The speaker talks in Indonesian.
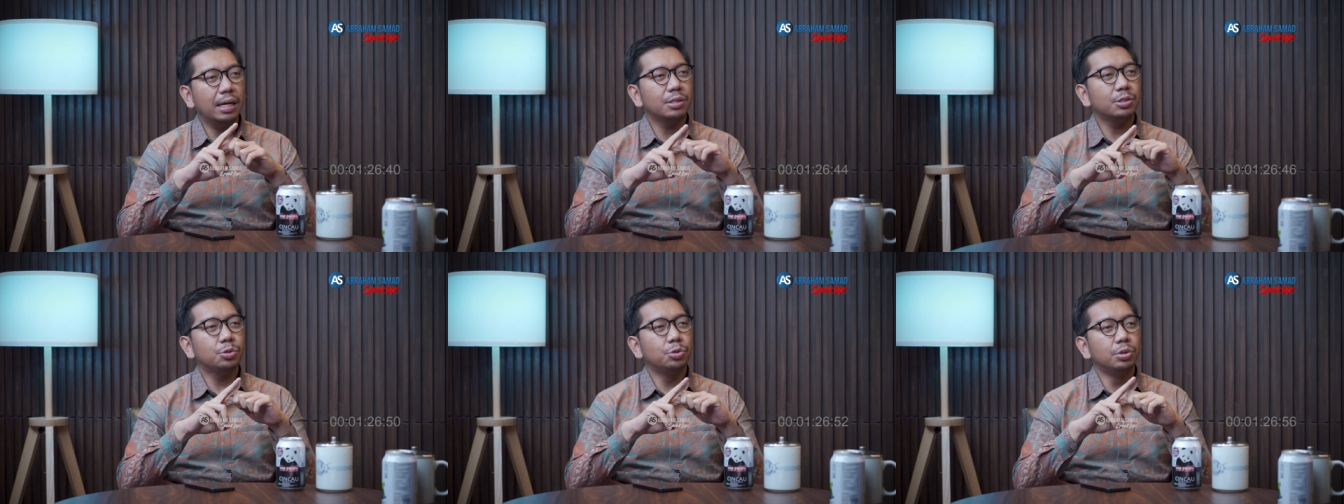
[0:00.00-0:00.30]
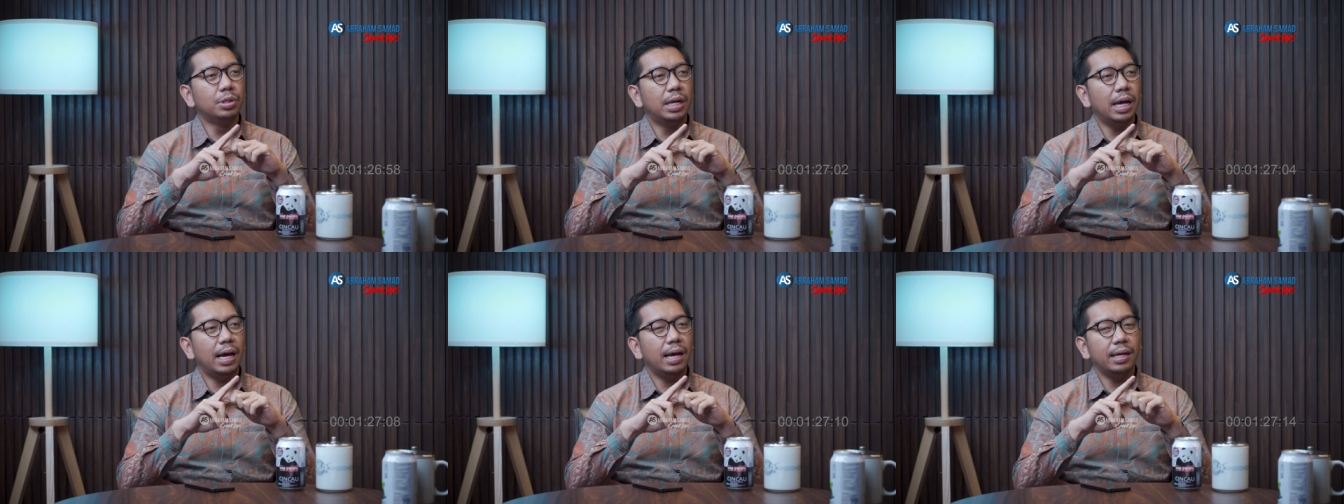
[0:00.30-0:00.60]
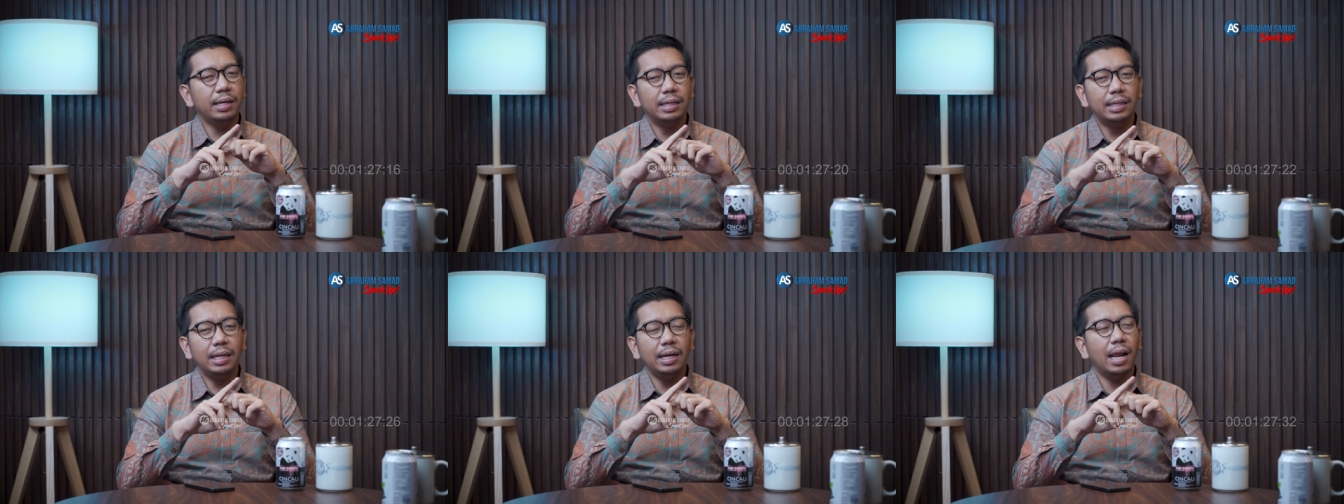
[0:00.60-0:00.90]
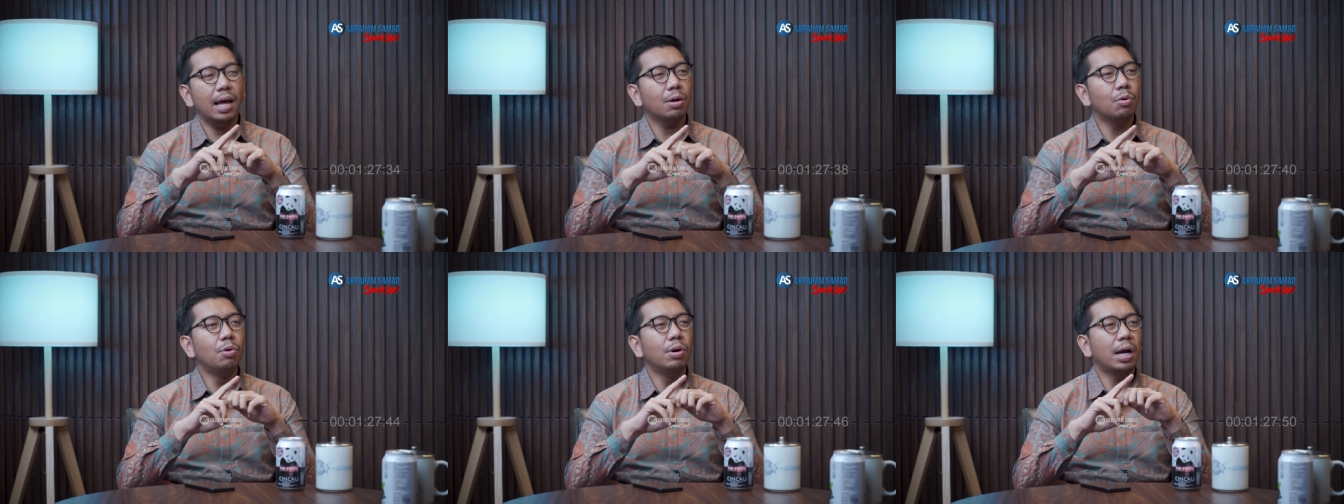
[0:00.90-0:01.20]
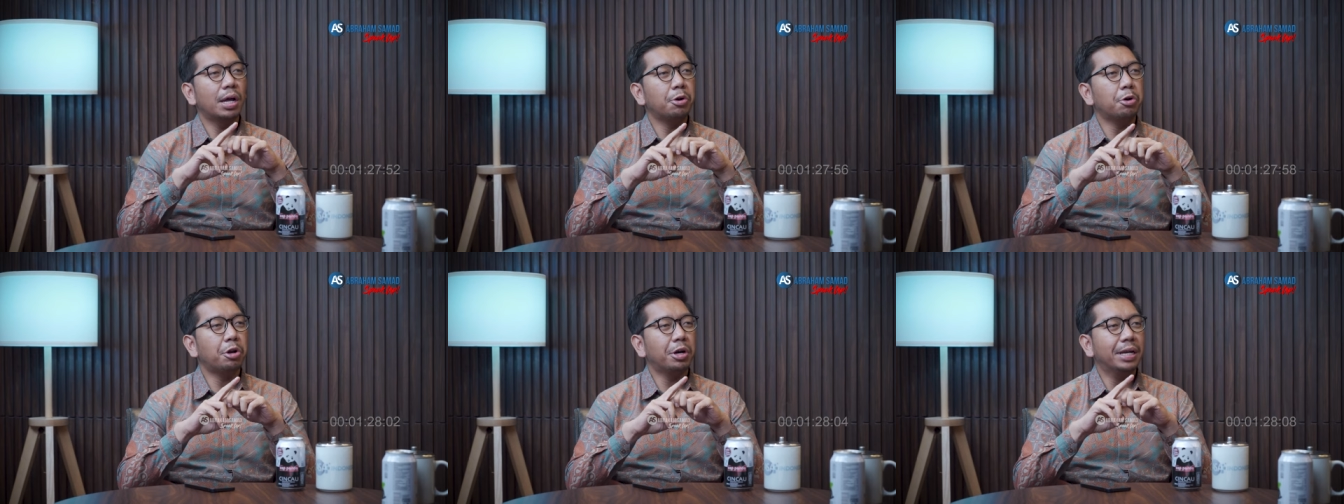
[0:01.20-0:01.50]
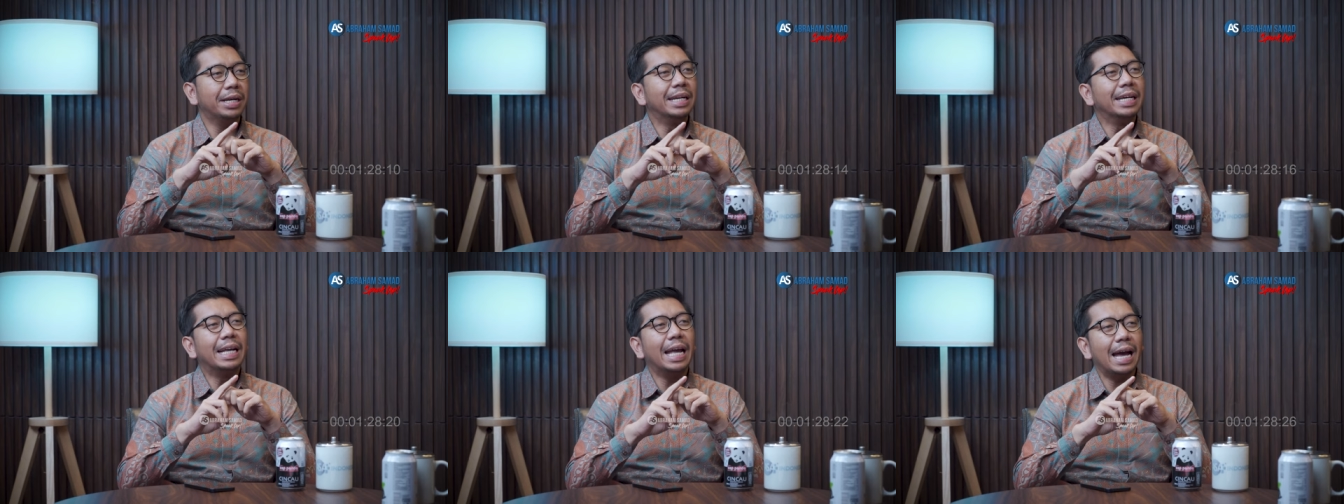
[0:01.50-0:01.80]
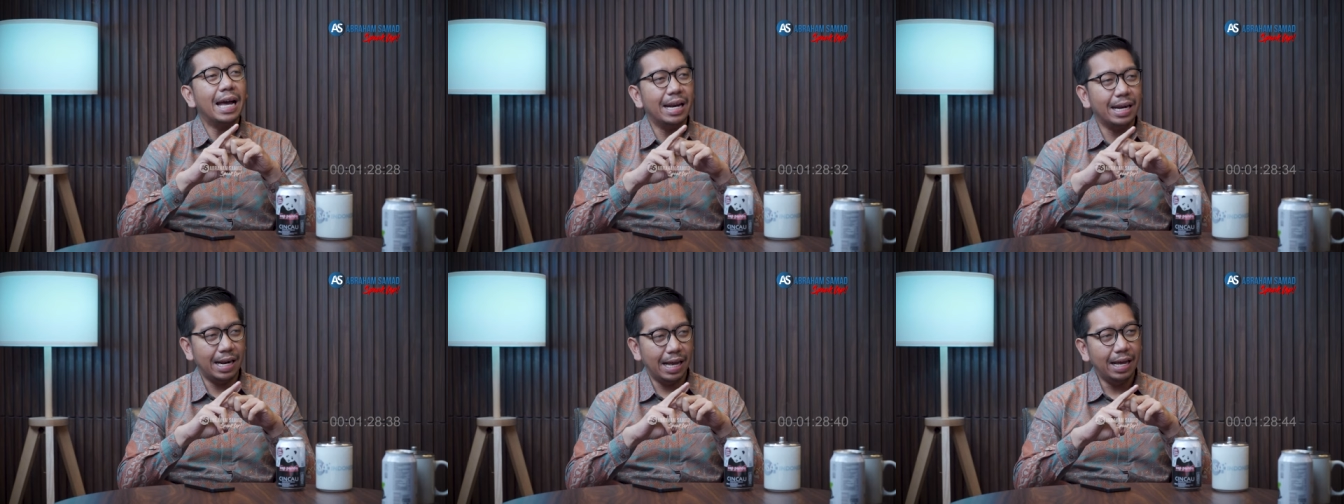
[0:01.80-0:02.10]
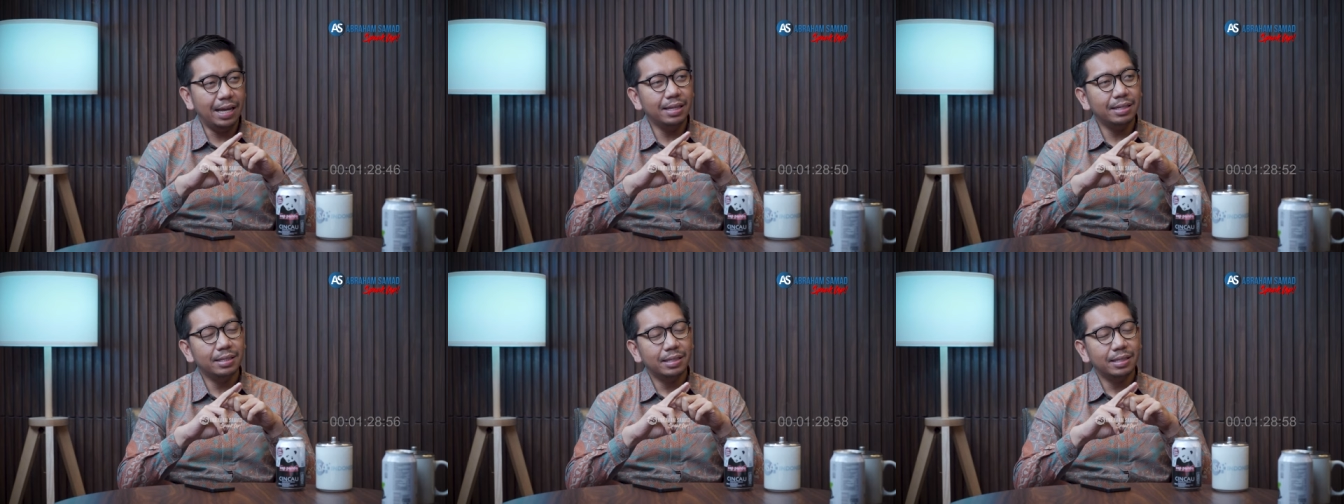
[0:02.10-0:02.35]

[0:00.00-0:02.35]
yang sudah dilakukan oleh negara,